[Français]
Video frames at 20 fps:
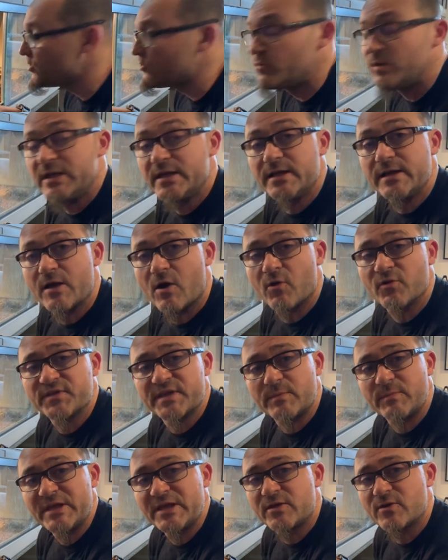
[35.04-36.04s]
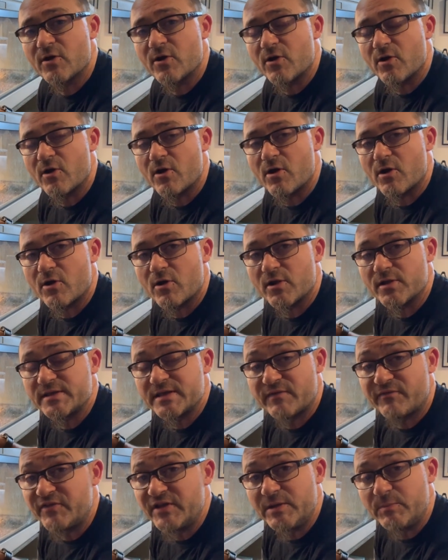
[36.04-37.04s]
lui, il est endémique euh,
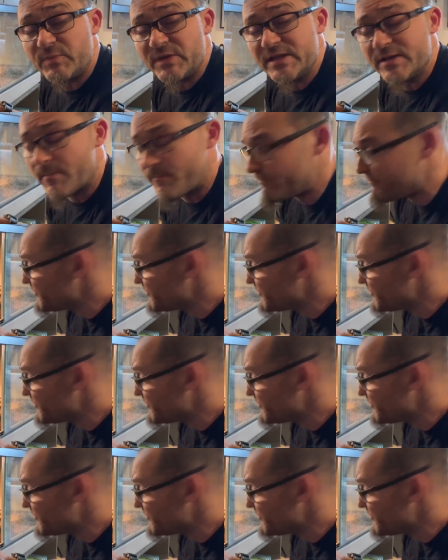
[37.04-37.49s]
des Philippines.